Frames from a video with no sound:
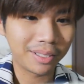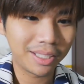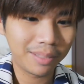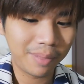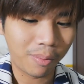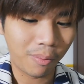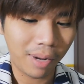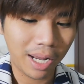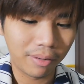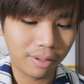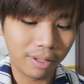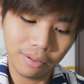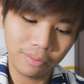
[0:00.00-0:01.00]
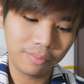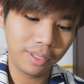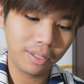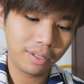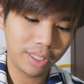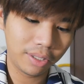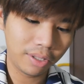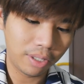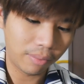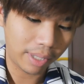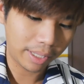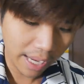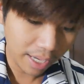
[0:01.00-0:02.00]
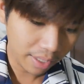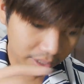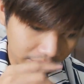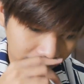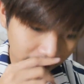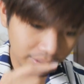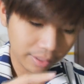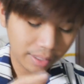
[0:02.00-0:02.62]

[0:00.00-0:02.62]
งเรื่องที่แบบผมอ่านแล้วมีเรื่องนี้ด้วยเหรอวะอ่าเรื่องนี้ก็